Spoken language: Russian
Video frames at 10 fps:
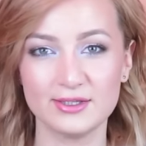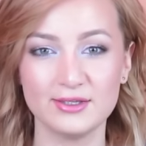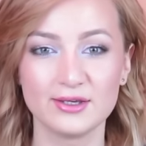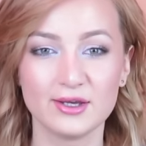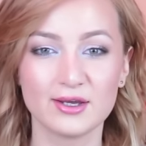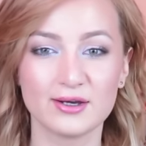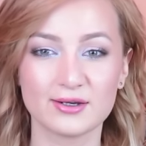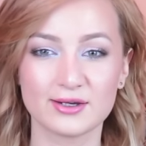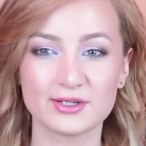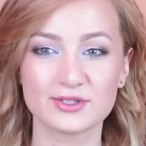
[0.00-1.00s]
и
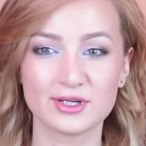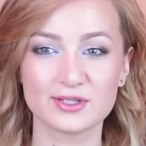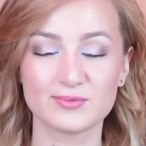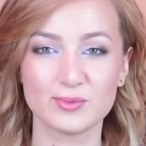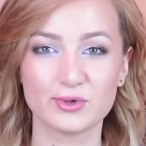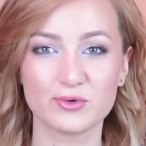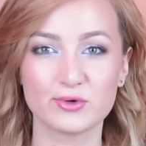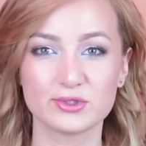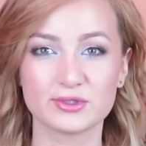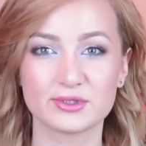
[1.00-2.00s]
а, каждый раз мне
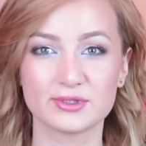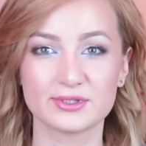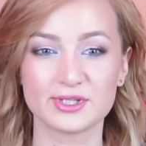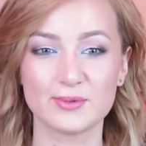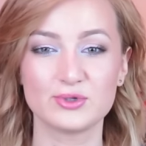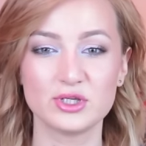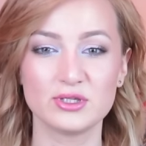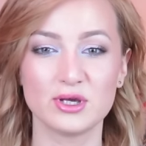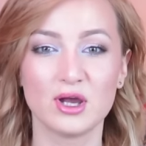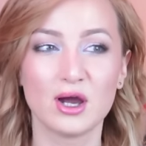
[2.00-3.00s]
приходит а,
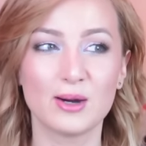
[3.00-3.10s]
сообщение,